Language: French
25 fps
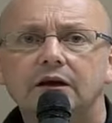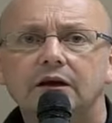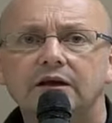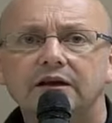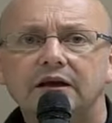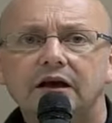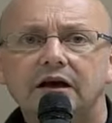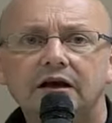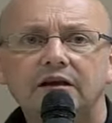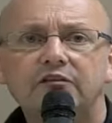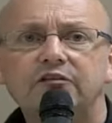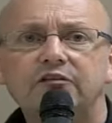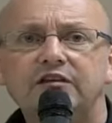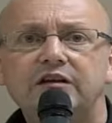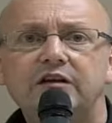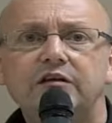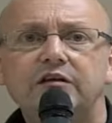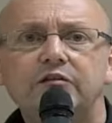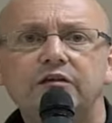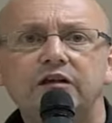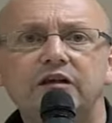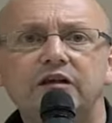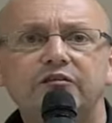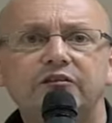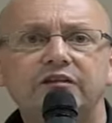Il y a
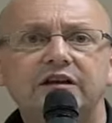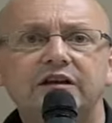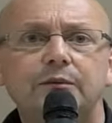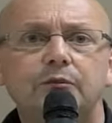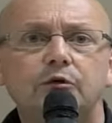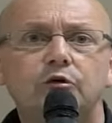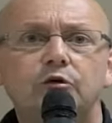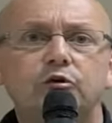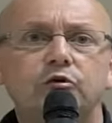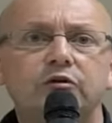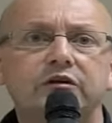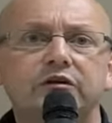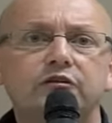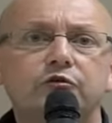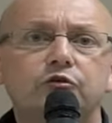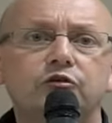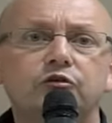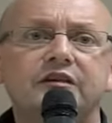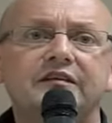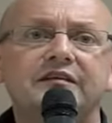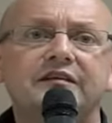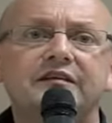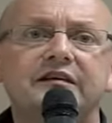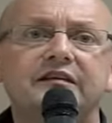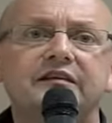évidemment le niveau
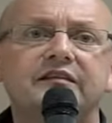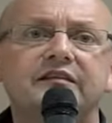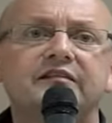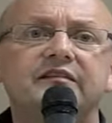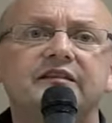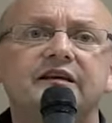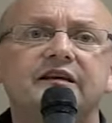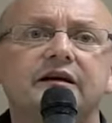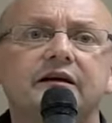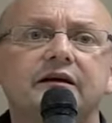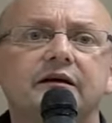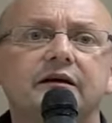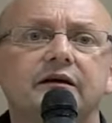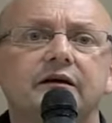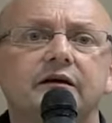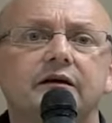des techniciens,